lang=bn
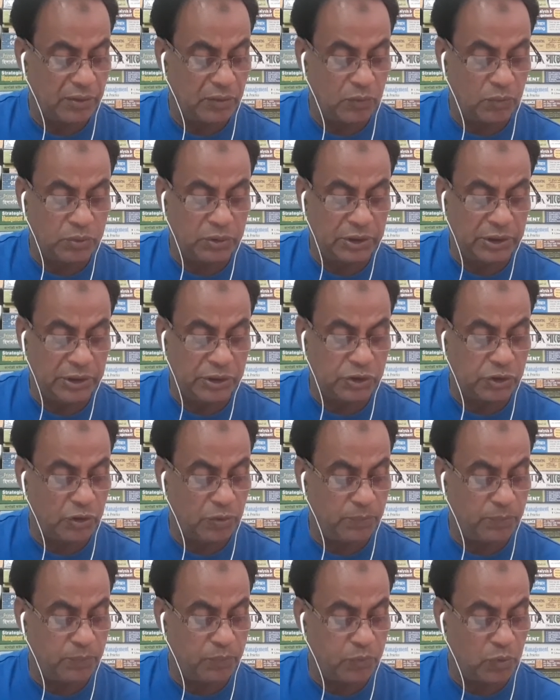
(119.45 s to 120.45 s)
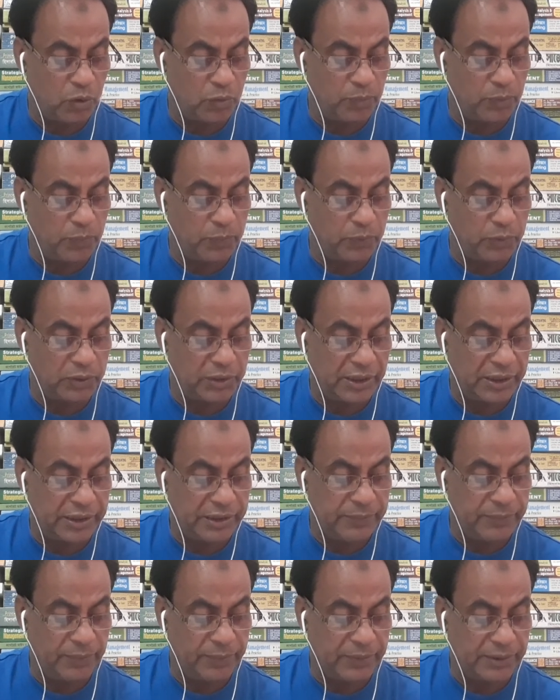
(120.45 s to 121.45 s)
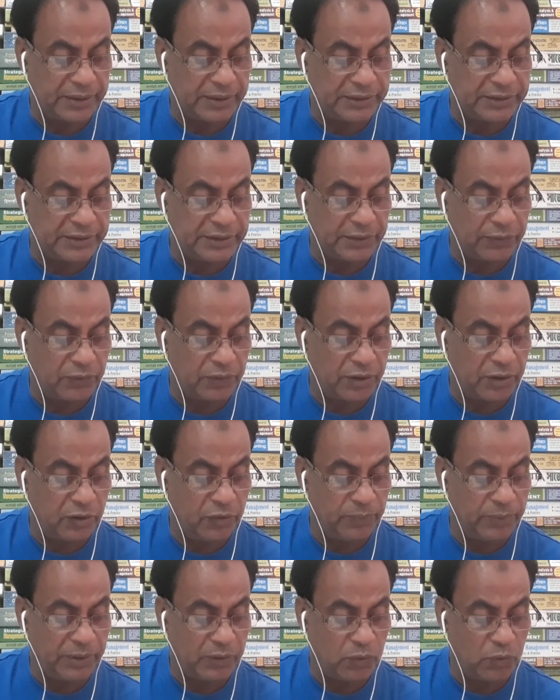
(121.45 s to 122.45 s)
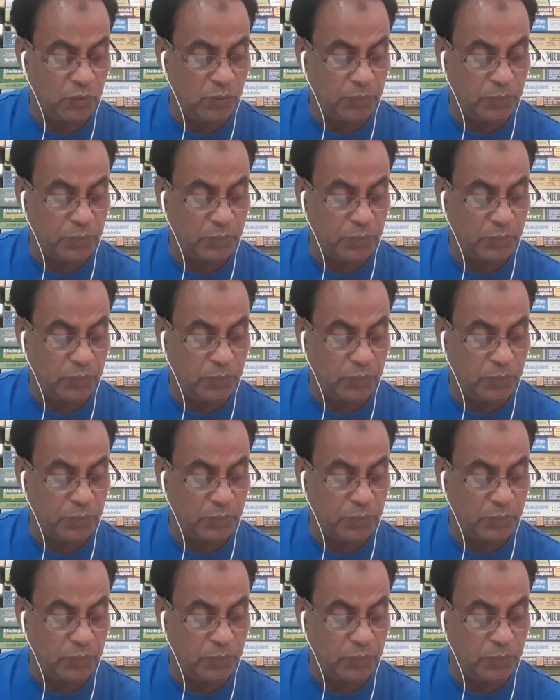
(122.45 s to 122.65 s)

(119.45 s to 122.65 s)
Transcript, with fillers: উৎকৃষ্ট কর্মপন্থা কিভাবে কাজটি করা হবে কোন